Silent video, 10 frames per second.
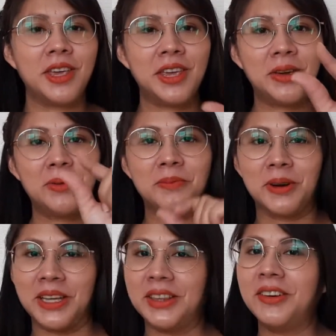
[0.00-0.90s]
y un
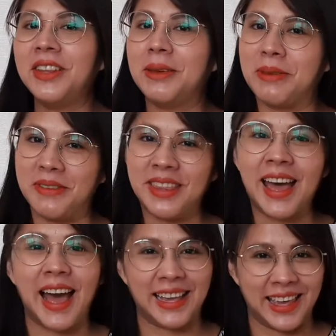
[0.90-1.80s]
poquito de mi
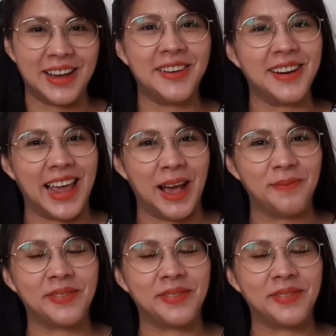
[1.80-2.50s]
vida aquí en Corea.